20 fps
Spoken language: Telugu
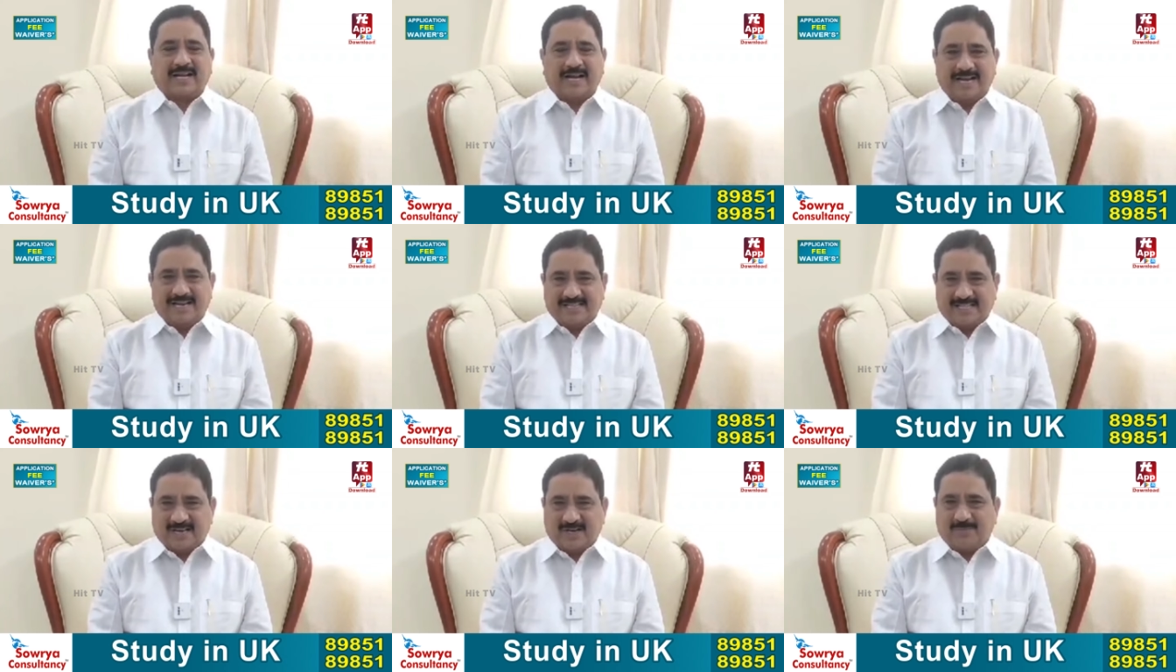
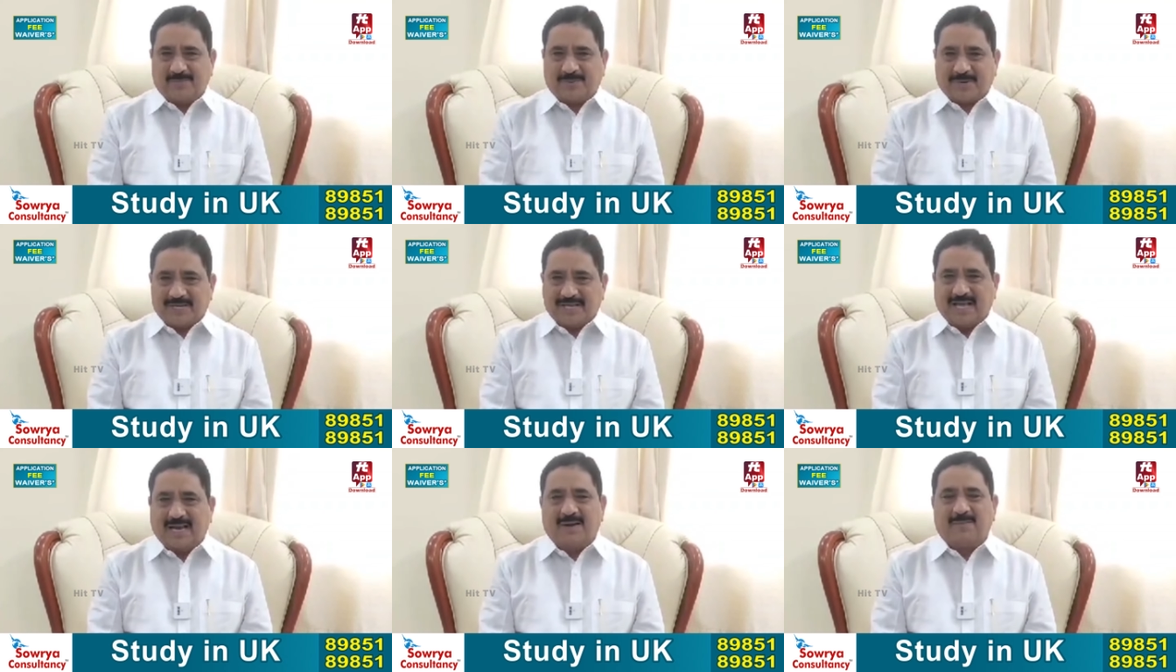ఇంకా
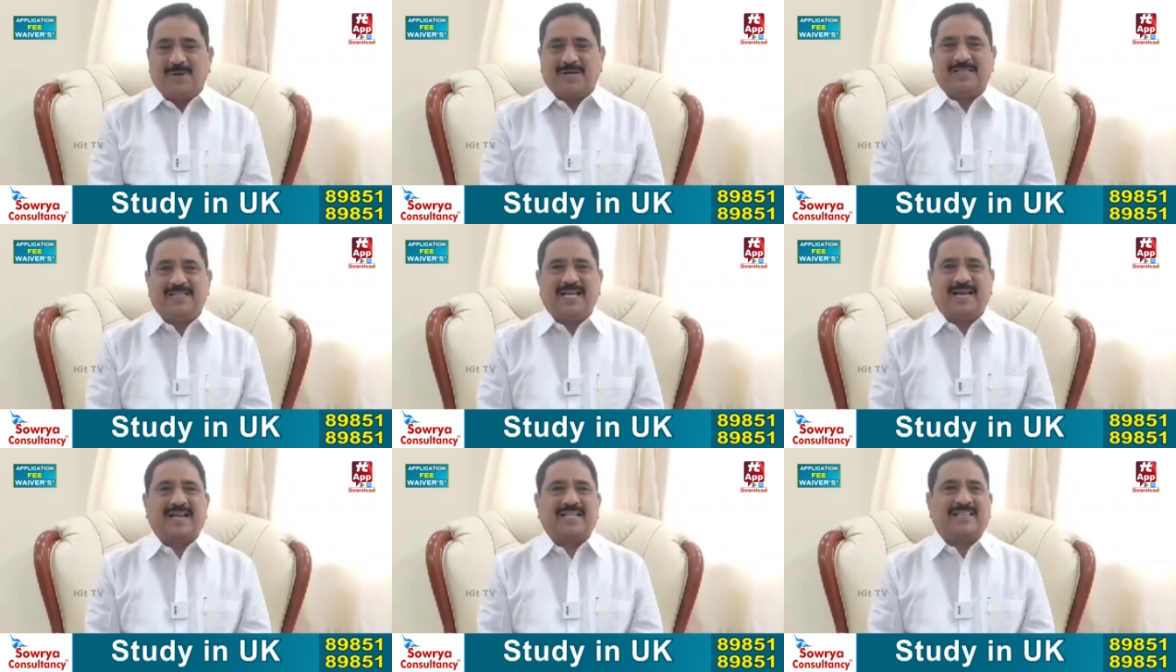ఇతను ప్రజల
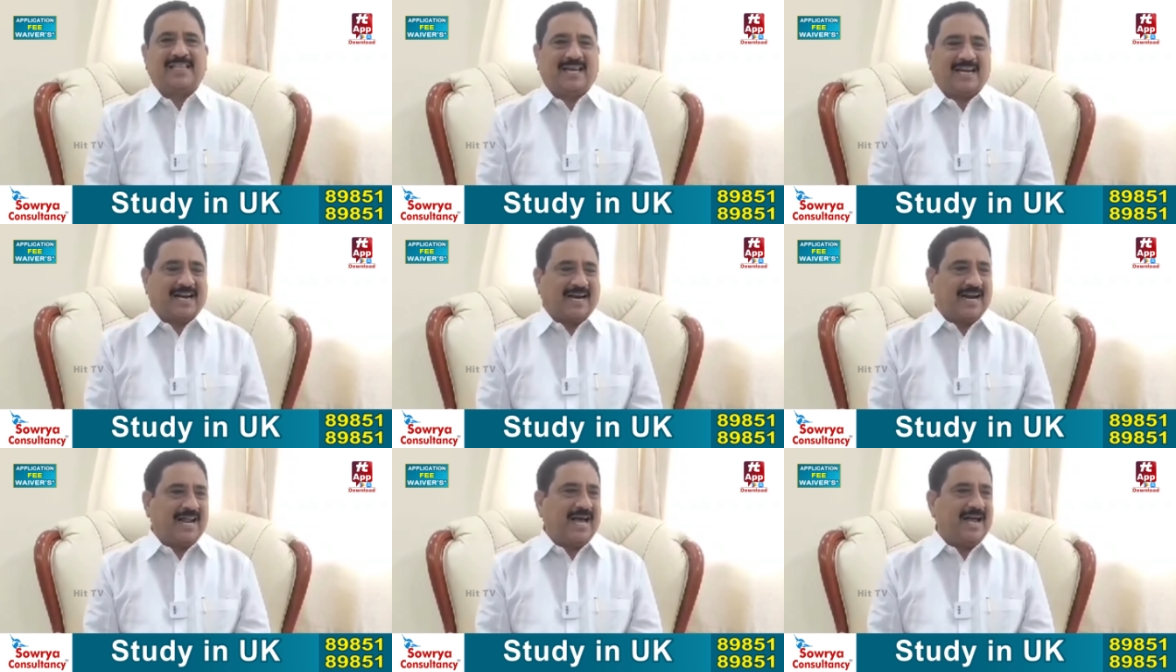మధ్యన
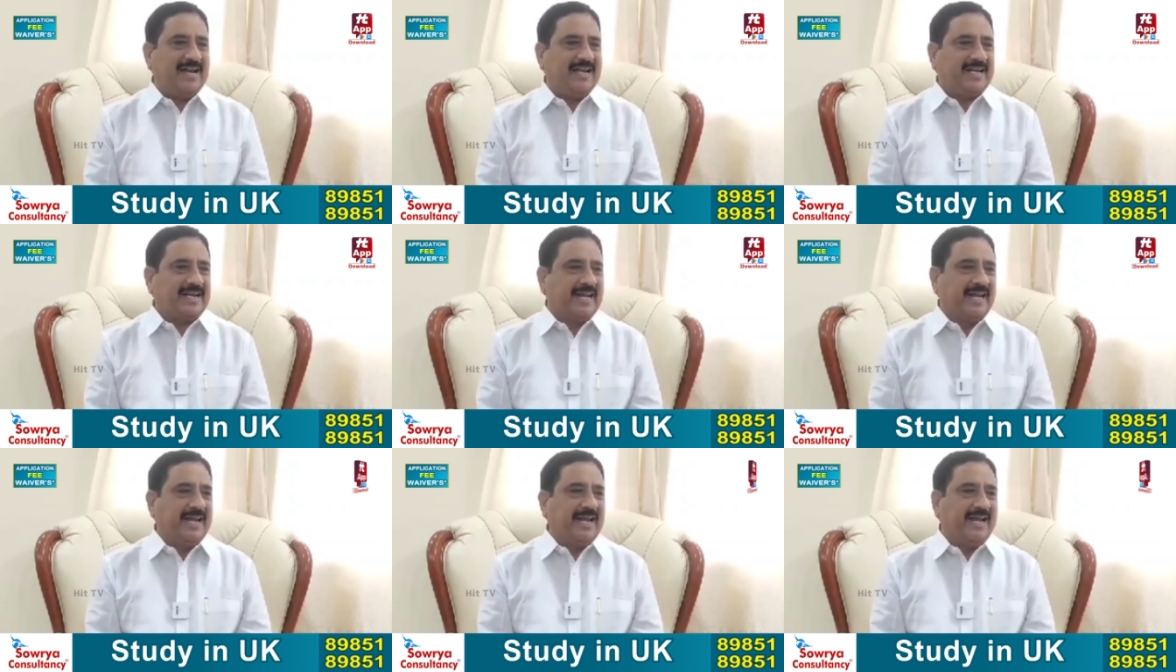
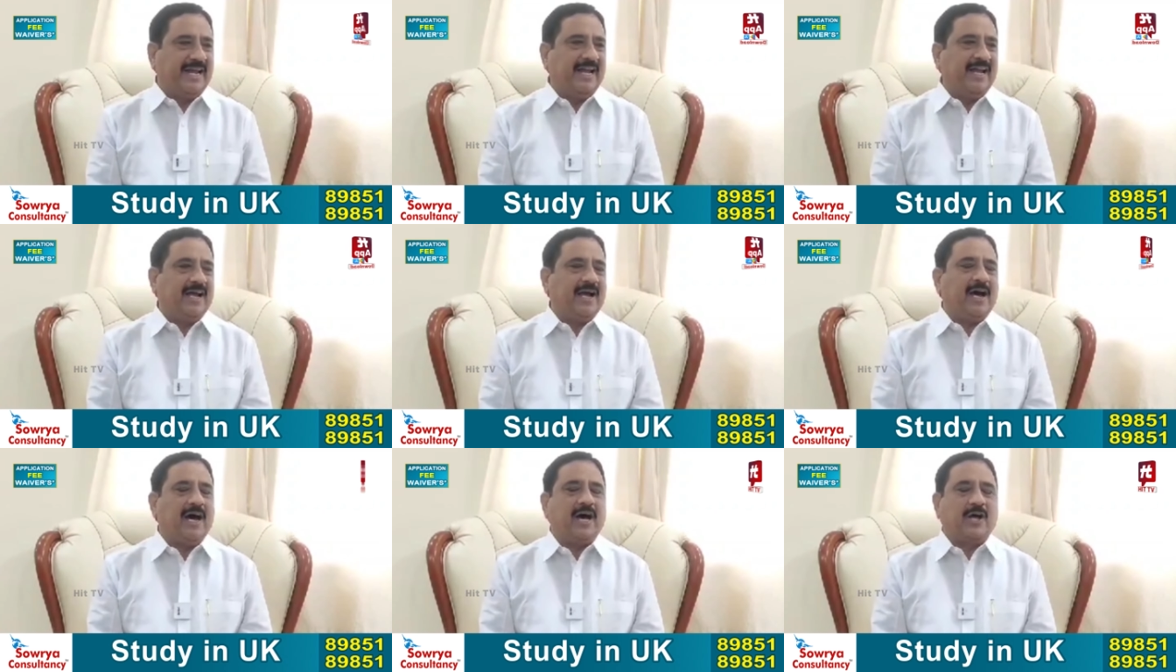తిరగడానికి
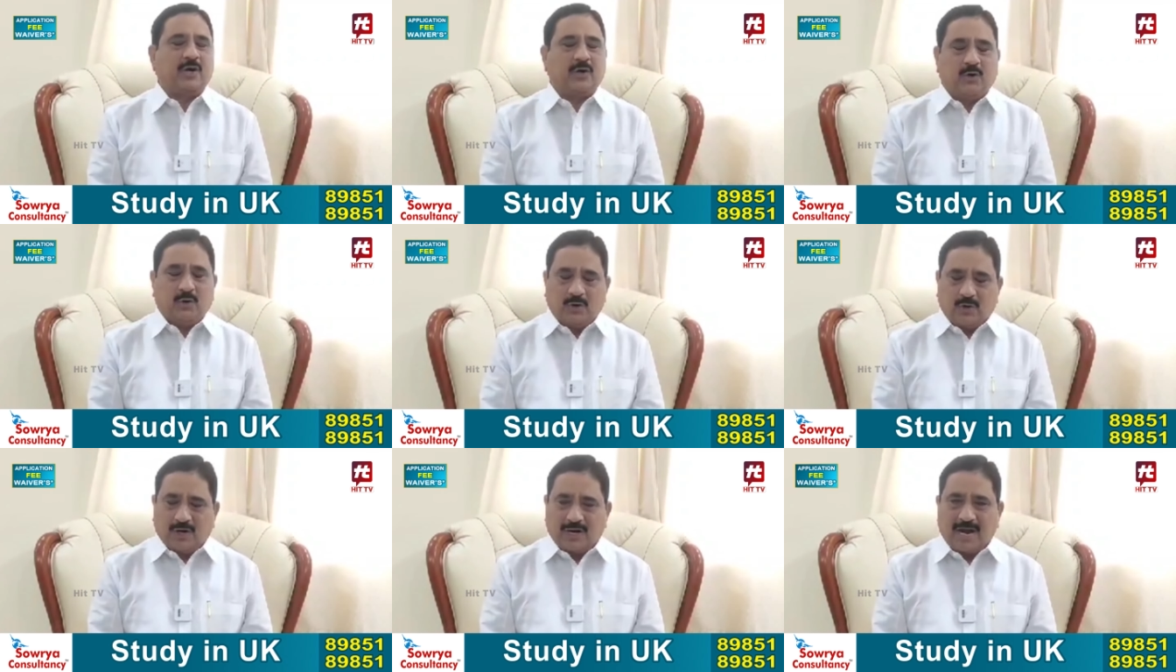
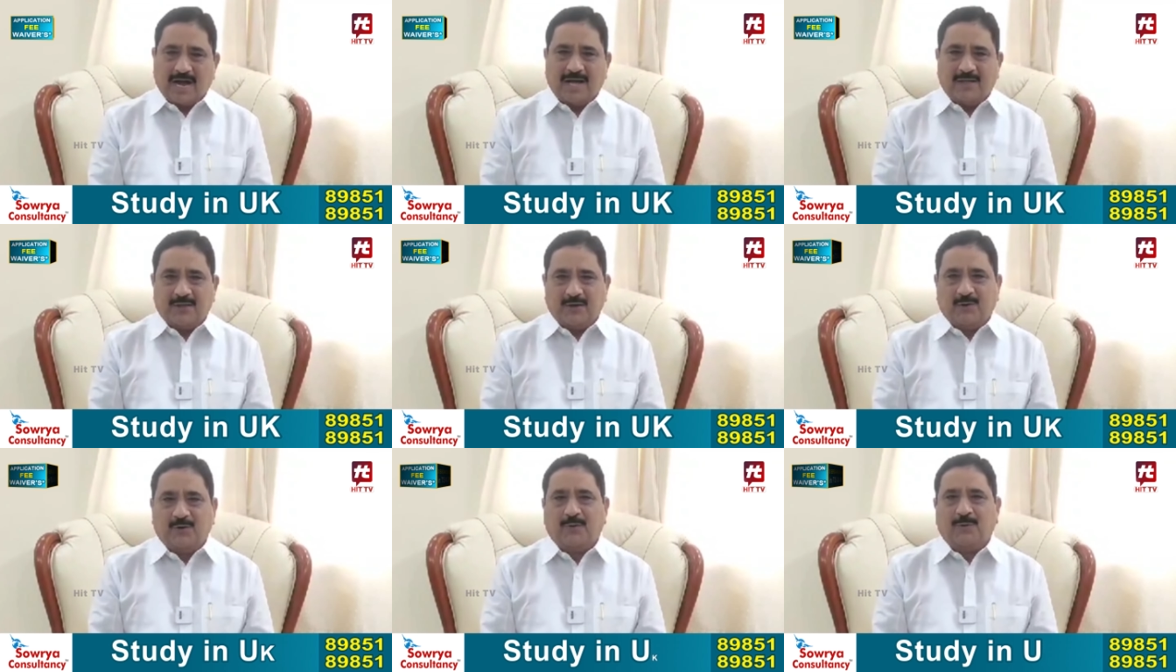అర్హుడు
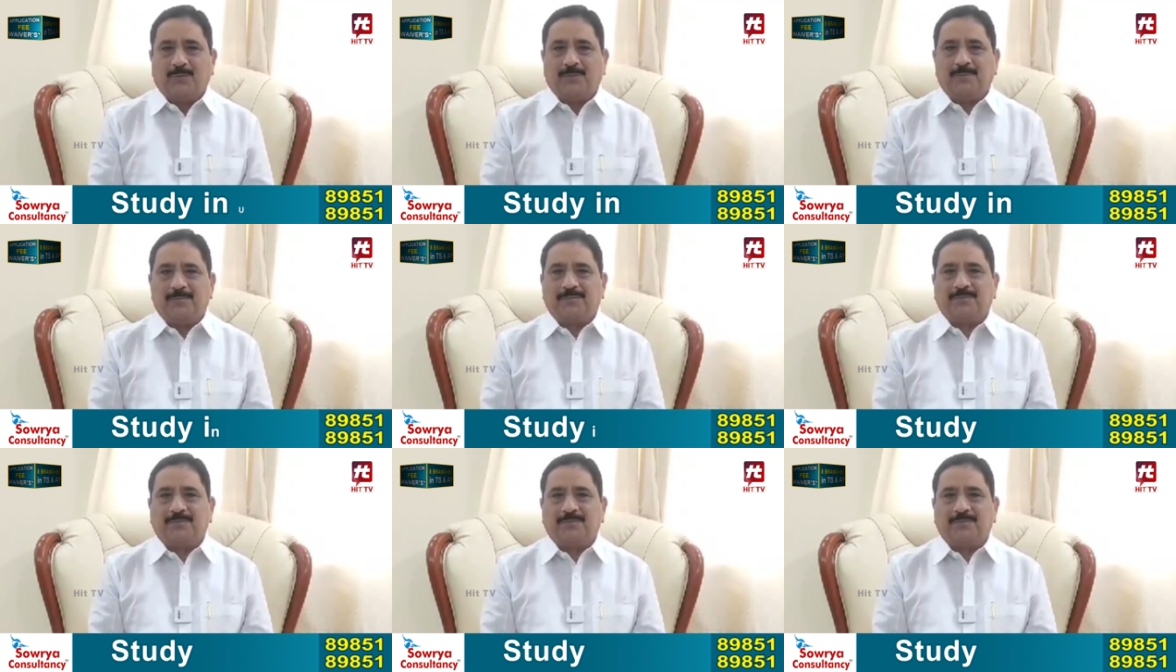కాదు